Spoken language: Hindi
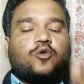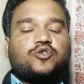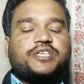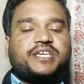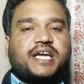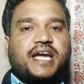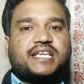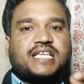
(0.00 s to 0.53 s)

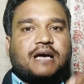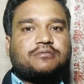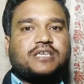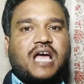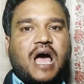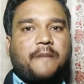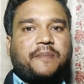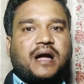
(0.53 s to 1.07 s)
उसी के हिसाब से
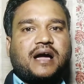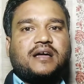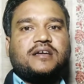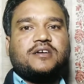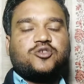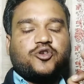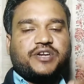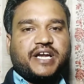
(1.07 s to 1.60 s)
आपका
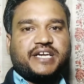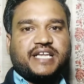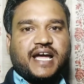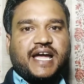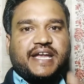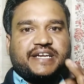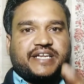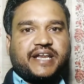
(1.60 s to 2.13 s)
जो डेटा
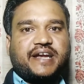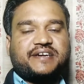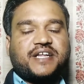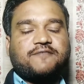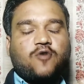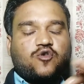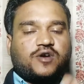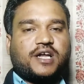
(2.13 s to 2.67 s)
है इंटरनेट
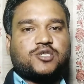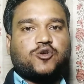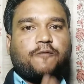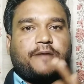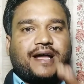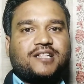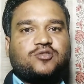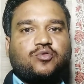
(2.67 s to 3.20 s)
है वो खर्च
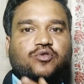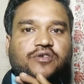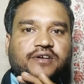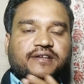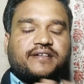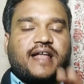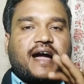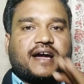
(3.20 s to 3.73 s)
हो फालतू
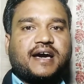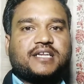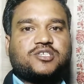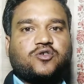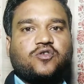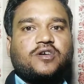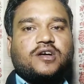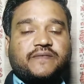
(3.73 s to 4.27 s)
ना खर्च हो